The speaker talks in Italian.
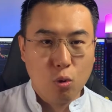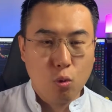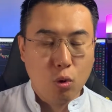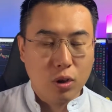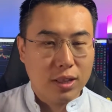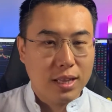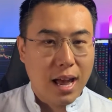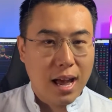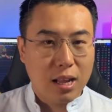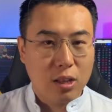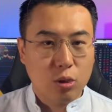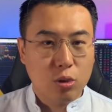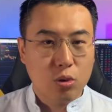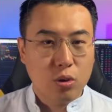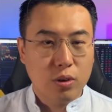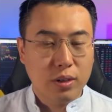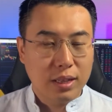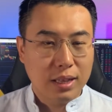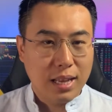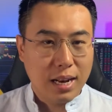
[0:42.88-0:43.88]

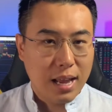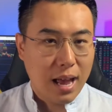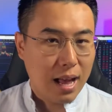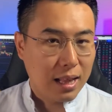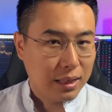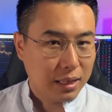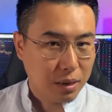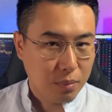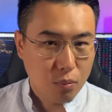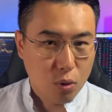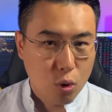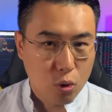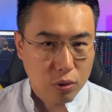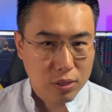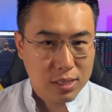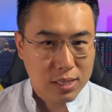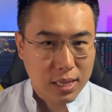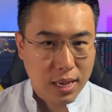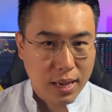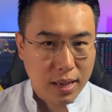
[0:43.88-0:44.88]
quotata nelle altre
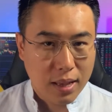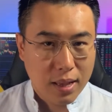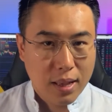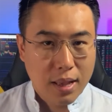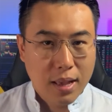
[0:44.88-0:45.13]
borse.